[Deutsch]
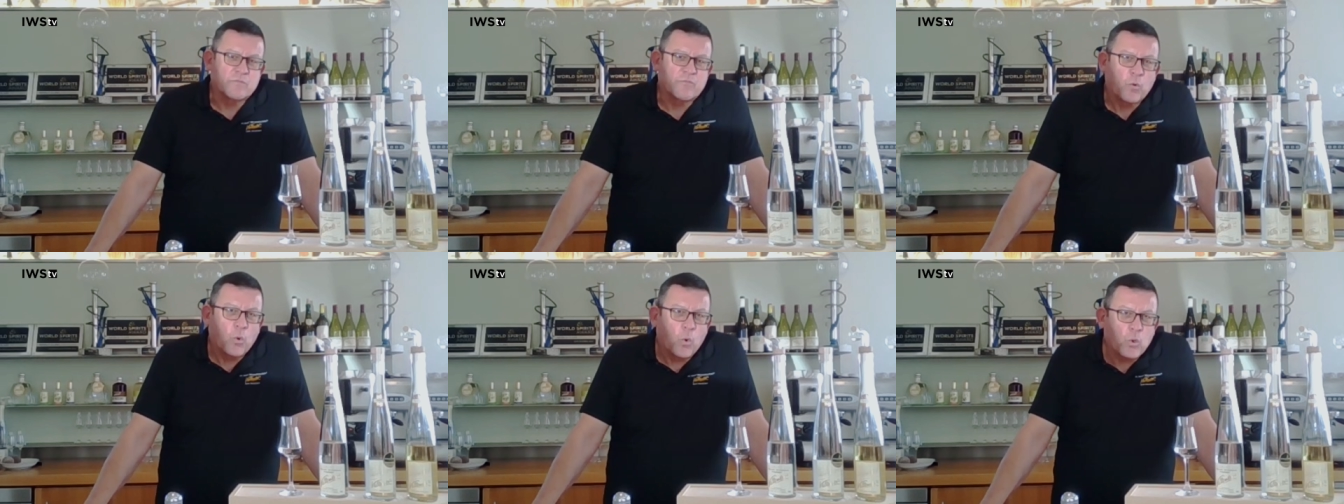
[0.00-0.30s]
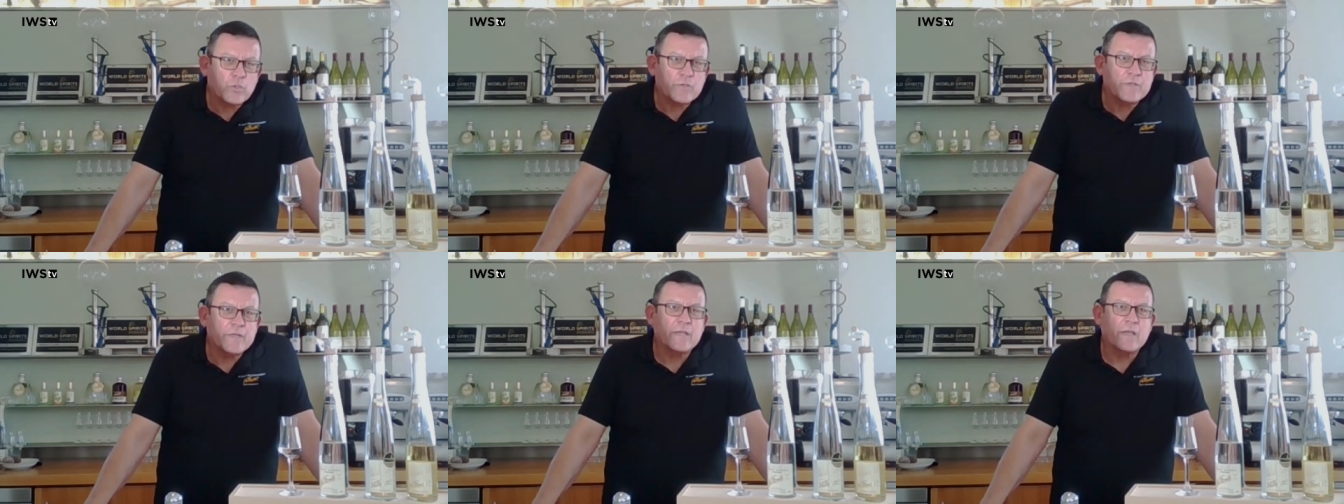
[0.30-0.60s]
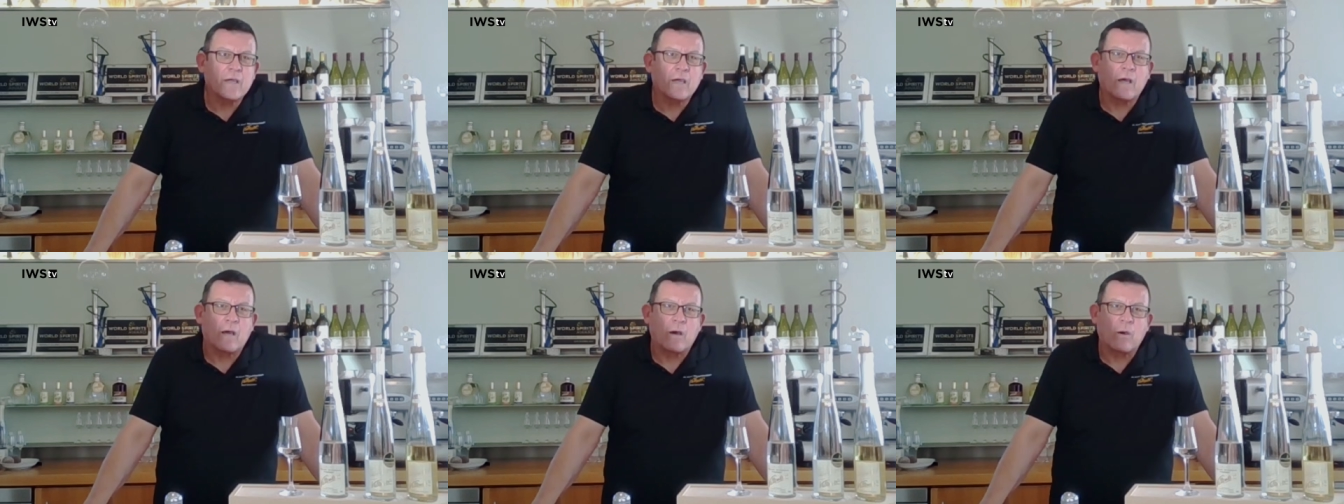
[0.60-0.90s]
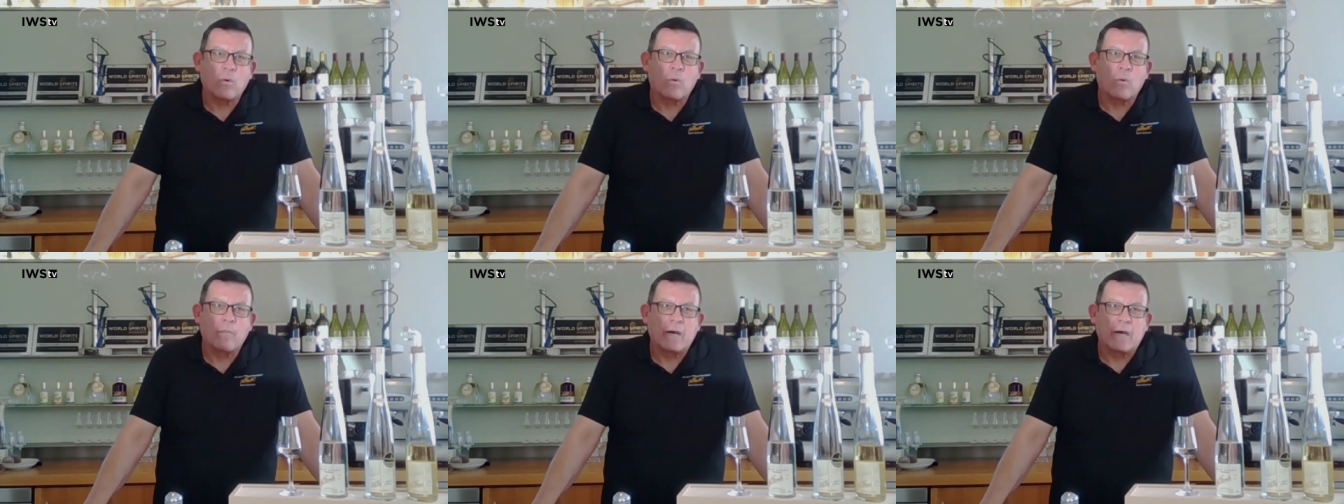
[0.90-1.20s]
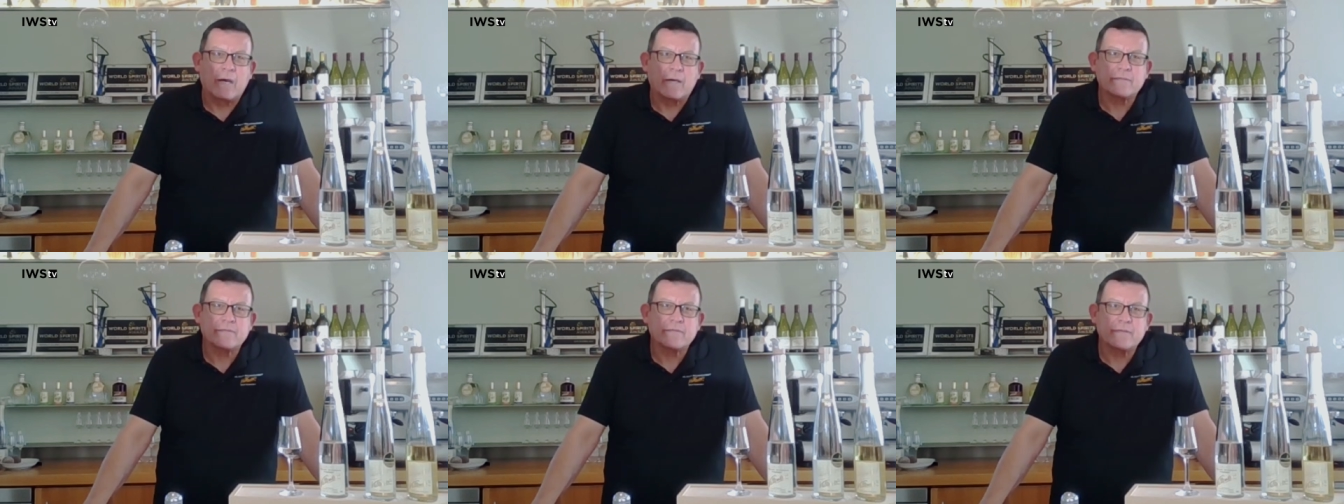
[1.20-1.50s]
fruchtigere
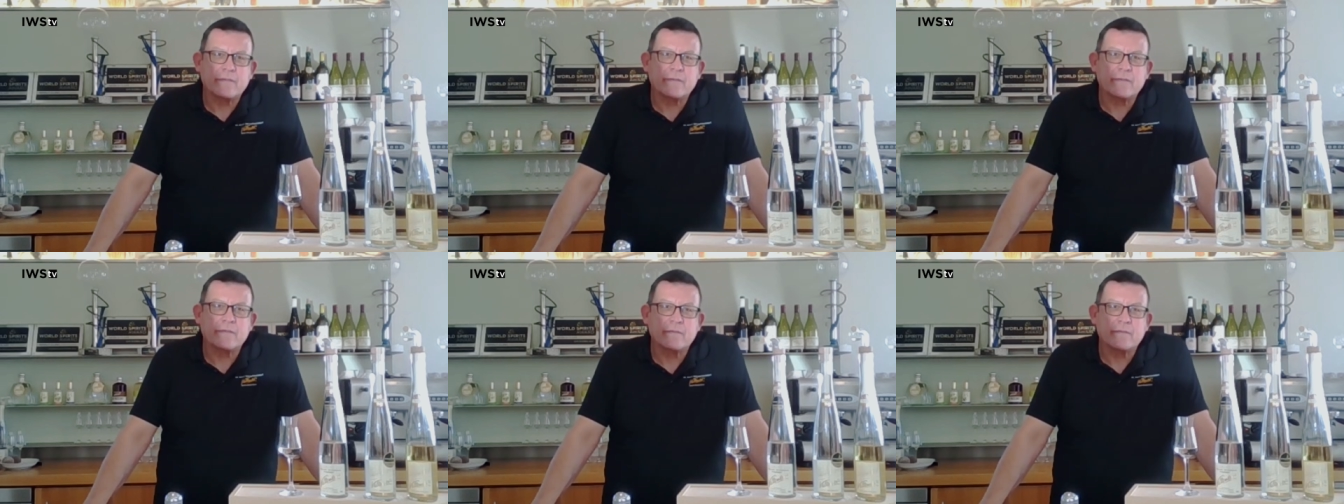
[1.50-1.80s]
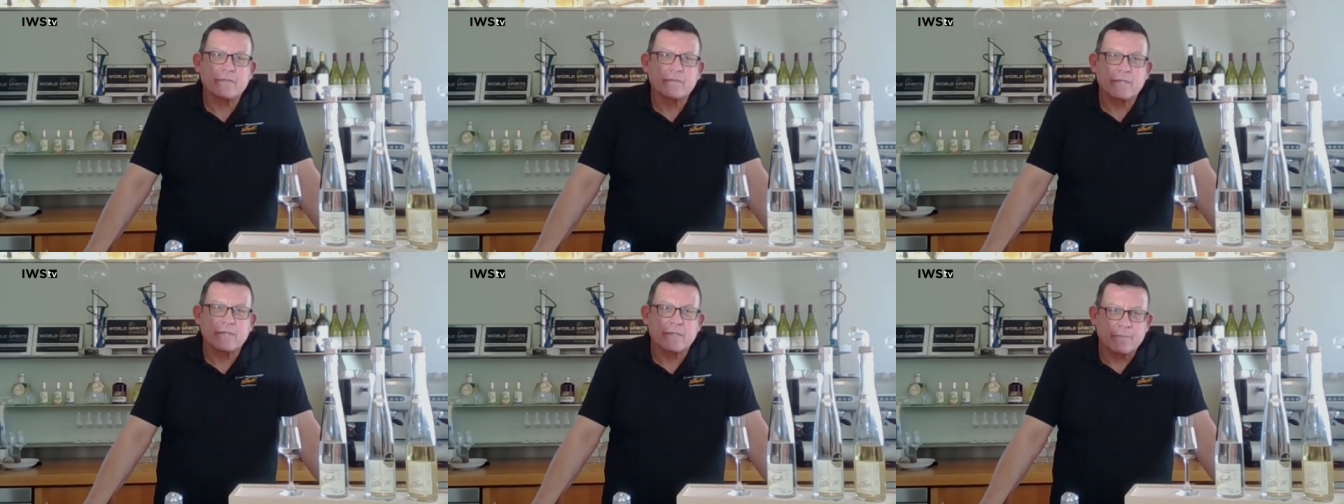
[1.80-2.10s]
Aromatik